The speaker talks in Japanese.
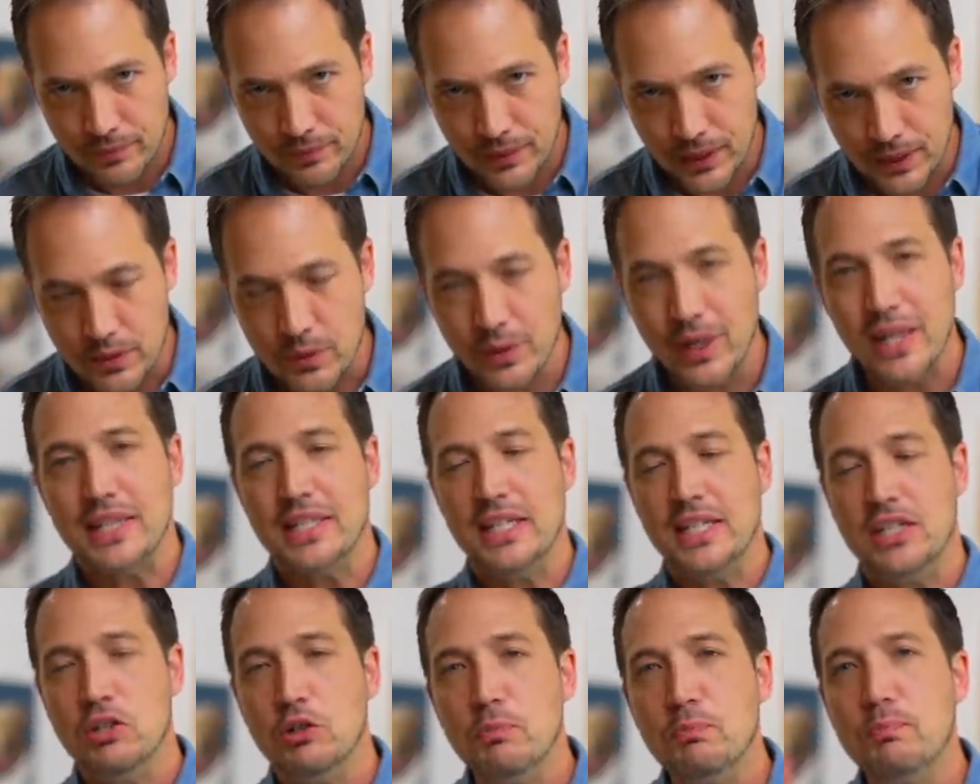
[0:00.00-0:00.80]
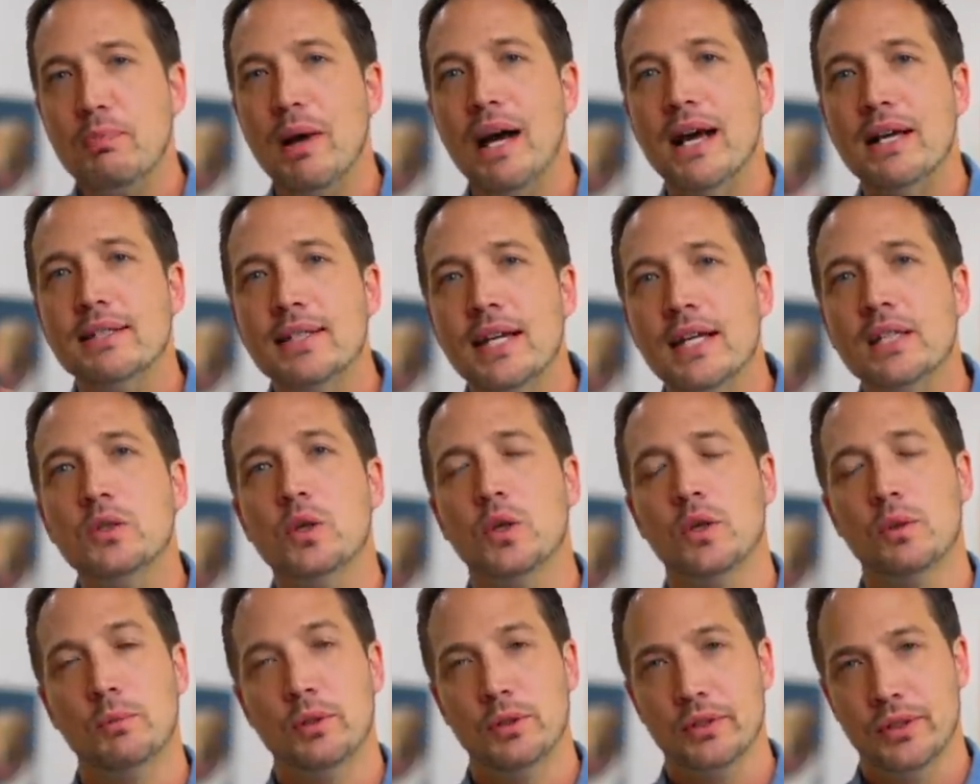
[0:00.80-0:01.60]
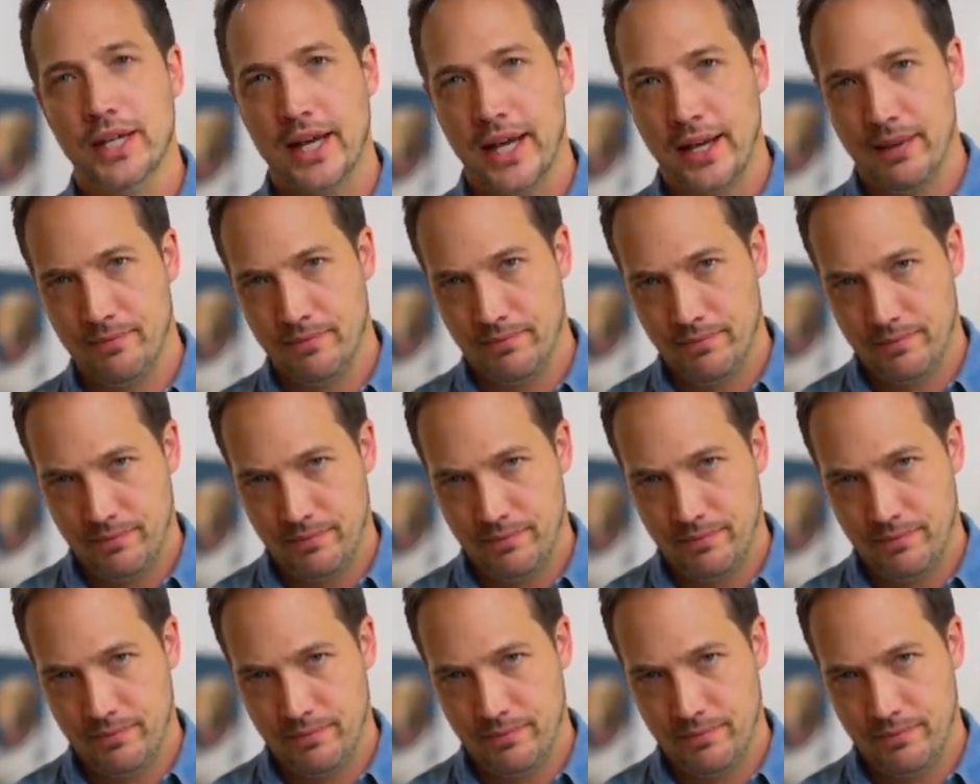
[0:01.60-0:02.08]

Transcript: ね、それは20%の問題。